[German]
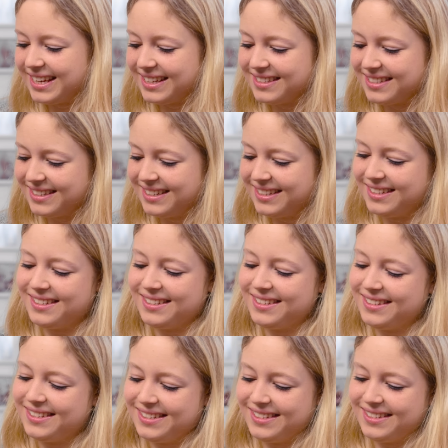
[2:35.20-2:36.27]
kennt.
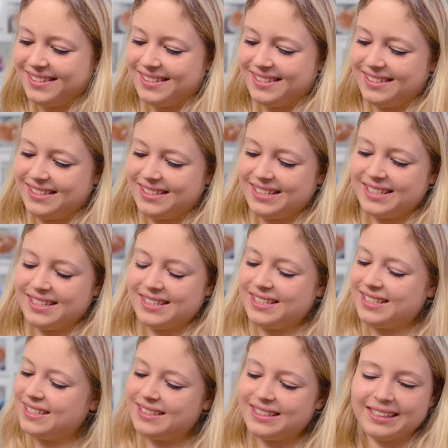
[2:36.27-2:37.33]
Den,
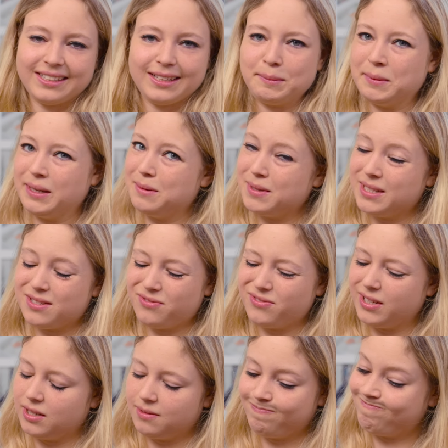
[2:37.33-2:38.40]
da trinkt man immer zu
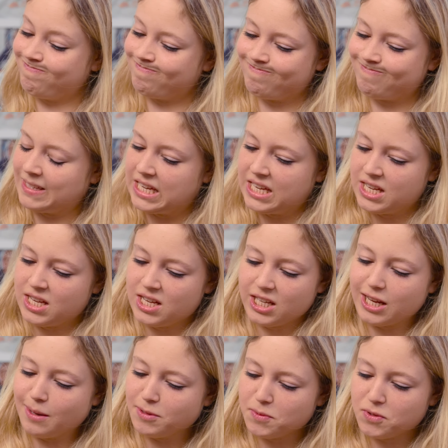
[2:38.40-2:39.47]
viel.
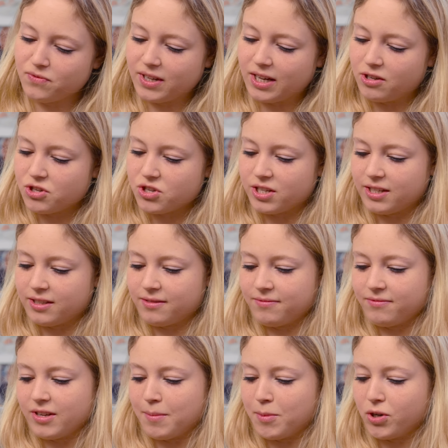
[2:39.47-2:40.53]
Ich glaube, das müssen wir rausschneiden.
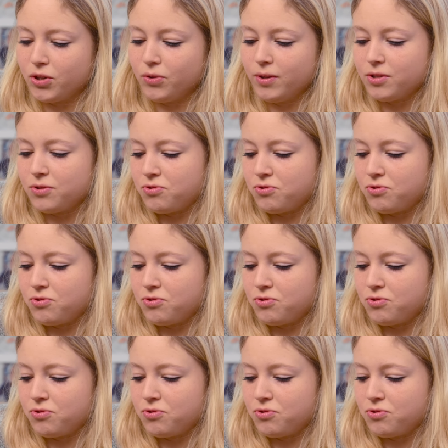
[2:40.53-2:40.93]
Wir haben auch junge